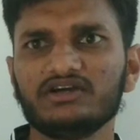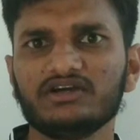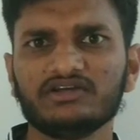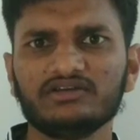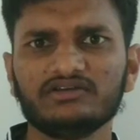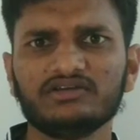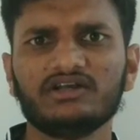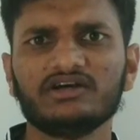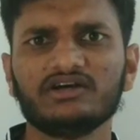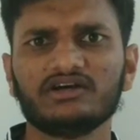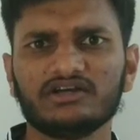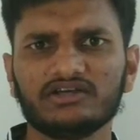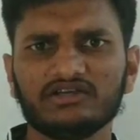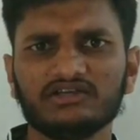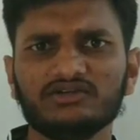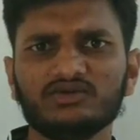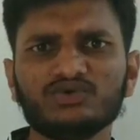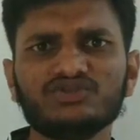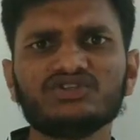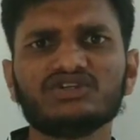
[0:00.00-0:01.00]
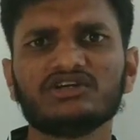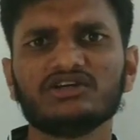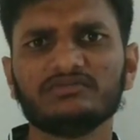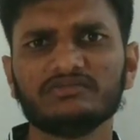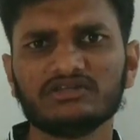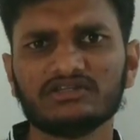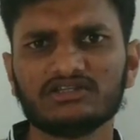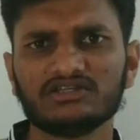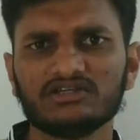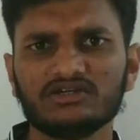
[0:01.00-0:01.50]
कहीं ना कहीं कुछ
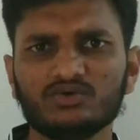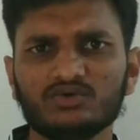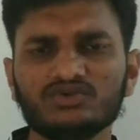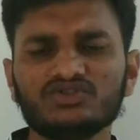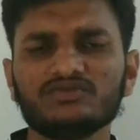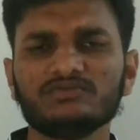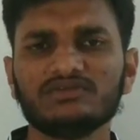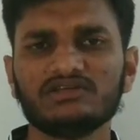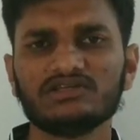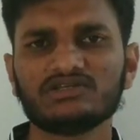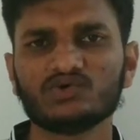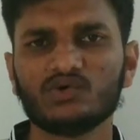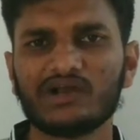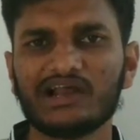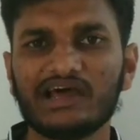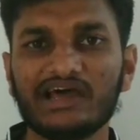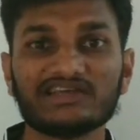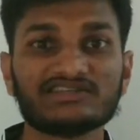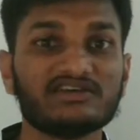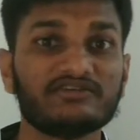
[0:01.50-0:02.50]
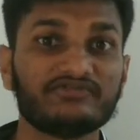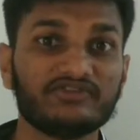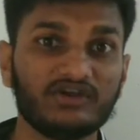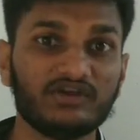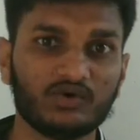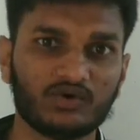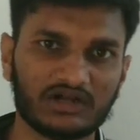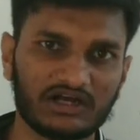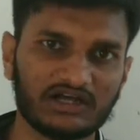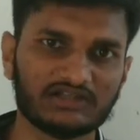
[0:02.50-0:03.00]
कमी थी कुछ मिस हो रहा ऐसा
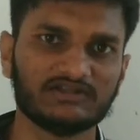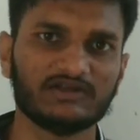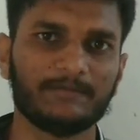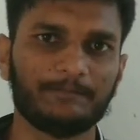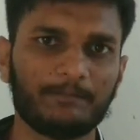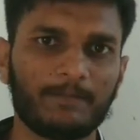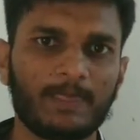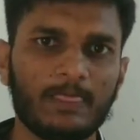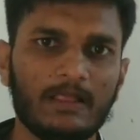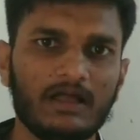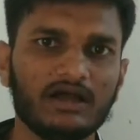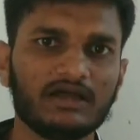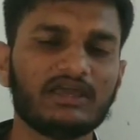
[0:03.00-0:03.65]
फील हो रहा था